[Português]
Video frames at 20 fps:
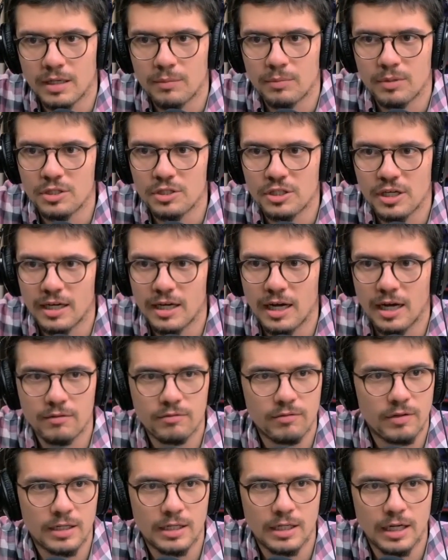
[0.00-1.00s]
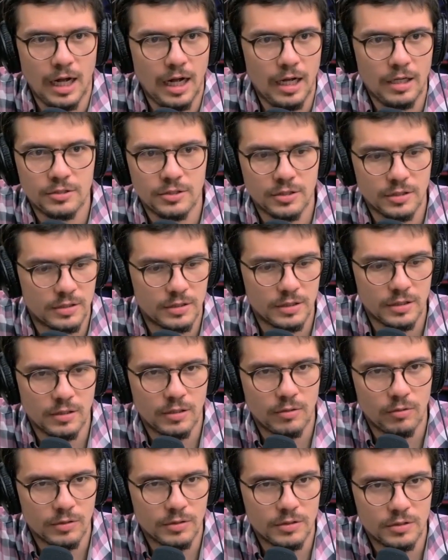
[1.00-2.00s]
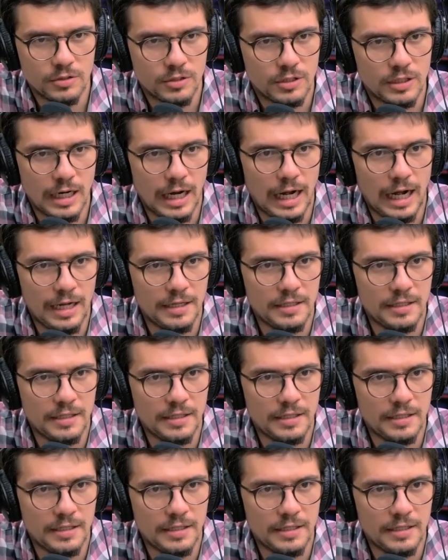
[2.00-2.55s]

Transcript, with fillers: sabe? Que chegava caixa, assim, coisas de Exatamente.